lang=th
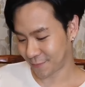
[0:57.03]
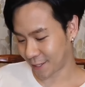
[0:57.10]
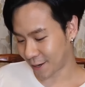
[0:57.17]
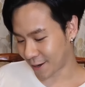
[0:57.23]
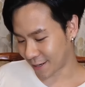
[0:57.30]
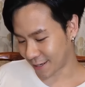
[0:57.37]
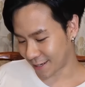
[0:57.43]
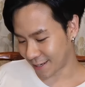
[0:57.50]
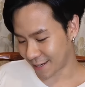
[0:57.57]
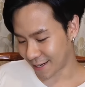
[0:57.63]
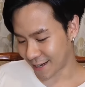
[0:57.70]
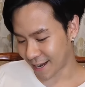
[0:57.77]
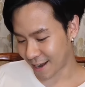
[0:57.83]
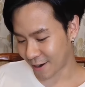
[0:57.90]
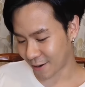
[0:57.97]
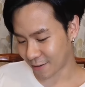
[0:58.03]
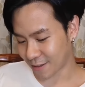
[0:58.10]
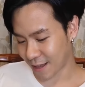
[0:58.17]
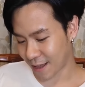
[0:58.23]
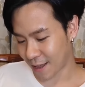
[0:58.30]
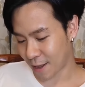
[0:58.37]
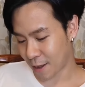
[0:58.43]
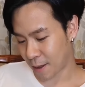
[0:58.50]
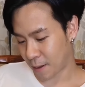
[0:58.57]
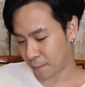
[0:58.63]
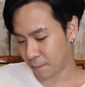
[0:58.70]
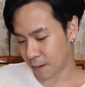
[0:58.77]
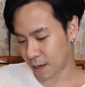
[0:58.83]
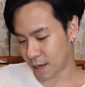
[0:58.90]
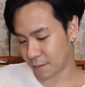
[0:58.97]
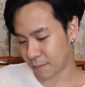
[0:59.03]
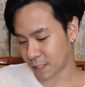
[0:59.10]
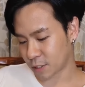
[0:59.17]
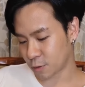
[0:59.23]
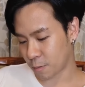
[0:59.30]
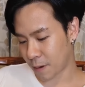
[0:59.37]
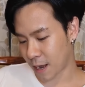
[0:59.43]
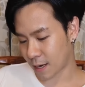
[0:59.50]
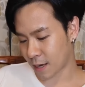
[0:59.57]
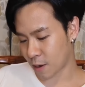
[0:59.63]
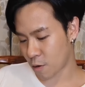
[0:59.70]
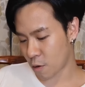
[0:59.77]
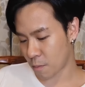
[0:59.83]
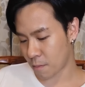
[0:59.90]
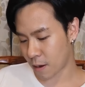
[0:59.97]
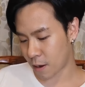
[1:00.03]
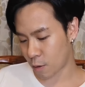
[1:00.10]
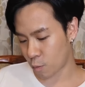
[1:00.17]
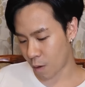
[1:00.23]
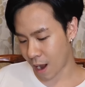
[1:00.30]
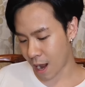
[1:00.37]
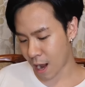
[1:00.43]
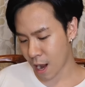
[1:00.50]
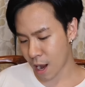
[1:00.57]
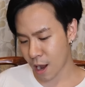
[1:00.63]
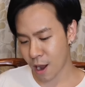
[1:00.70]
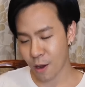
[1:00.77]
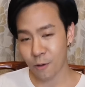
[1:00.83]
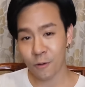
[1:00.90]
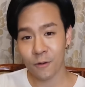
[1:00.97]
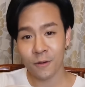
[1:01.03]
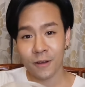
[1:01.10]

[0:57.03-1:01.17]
ก่อนอื่นเลยนะคะเราก็จะเปิดบรรจุภัณฑ์เข้าลงมาว้าว